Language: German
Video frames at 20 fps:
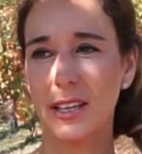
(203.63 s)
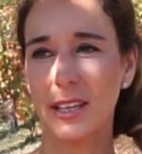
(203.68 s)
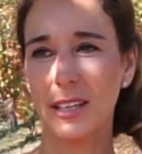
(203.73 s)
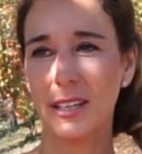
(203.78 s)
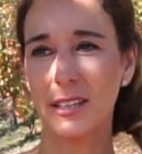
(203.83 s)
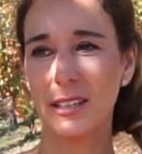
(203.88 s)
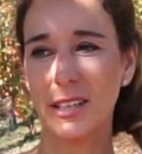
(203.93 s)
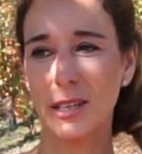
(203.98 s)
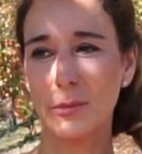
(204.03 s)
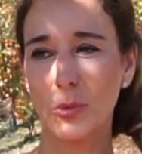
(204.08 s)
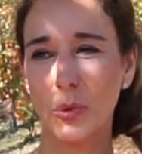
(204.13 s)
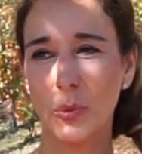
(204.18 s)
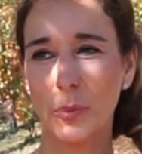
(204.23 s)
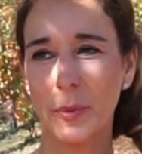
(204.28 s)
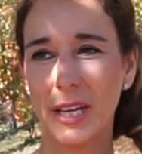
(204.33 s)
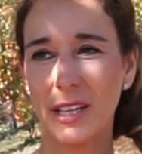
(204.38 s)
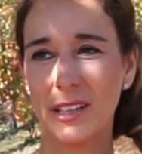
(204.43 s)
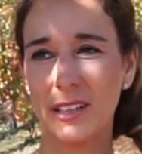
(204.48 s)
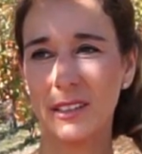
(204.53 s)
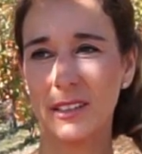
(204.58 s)
in dem
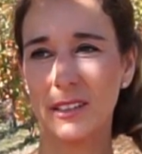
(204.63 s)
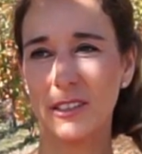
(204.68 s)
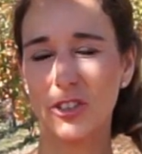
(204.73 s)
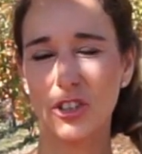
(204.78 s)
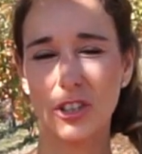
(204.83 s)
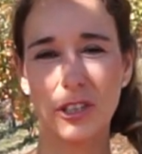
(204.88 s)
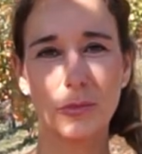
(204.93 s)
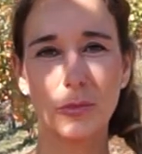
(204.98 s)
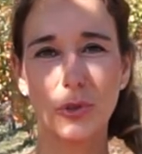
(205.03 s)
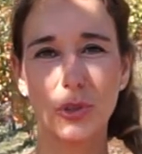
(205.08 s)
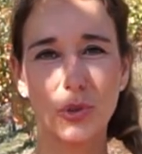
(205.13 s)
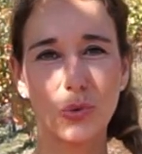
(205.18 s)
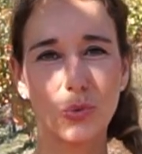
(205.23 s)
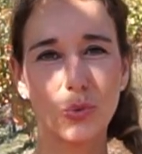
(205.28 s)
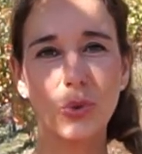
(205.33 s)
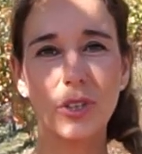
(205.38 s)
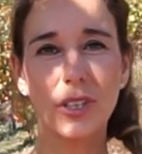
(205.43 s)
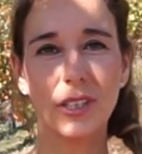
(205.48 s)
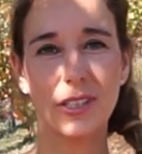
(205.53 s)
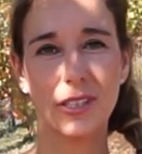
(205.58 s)
Moment schlimm
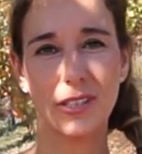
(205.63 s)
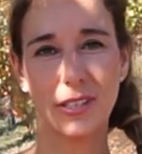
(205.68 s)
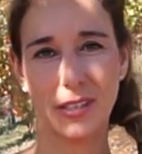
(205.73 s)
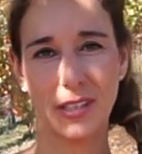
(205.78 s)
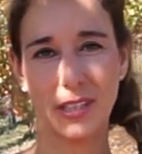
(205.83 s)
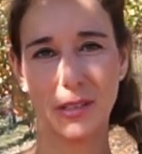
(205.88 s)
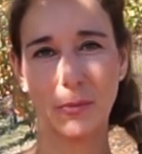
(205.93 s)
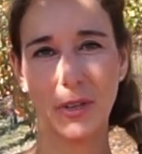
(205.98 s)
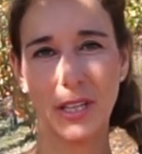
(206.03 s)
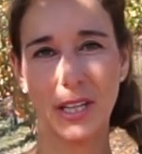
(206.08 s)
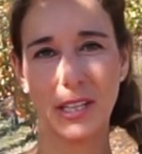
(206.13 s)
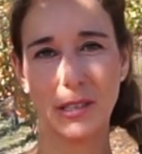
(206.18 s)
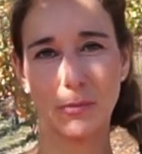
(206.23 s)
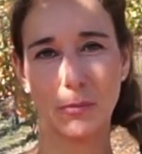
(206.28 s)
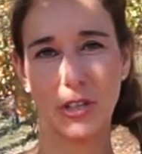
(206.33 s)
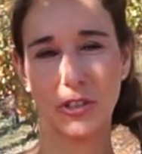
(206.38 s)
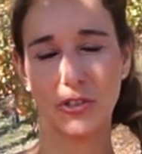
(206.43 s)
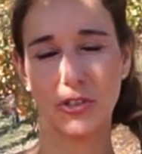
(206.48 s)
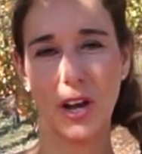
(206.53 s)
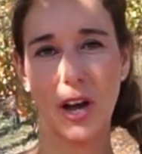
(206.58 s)
genug ist, dass man
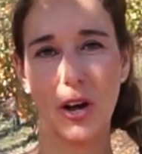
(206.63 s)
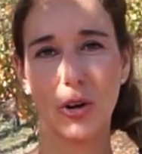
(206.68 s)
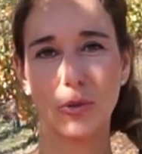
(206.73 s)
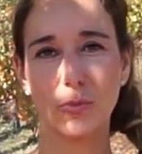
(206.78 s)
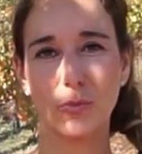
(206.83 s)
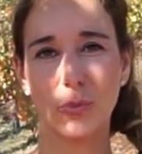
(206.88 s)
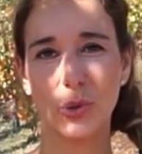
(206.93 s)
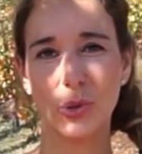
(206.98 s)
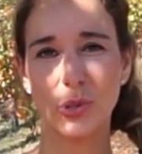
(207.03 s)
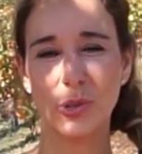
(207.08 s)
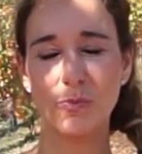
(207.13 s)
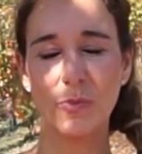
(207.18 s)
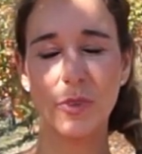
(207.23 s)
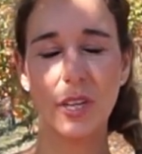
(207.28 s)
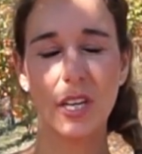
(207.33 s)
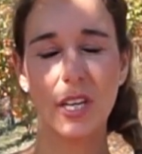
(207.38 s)
erstmal schauen muss,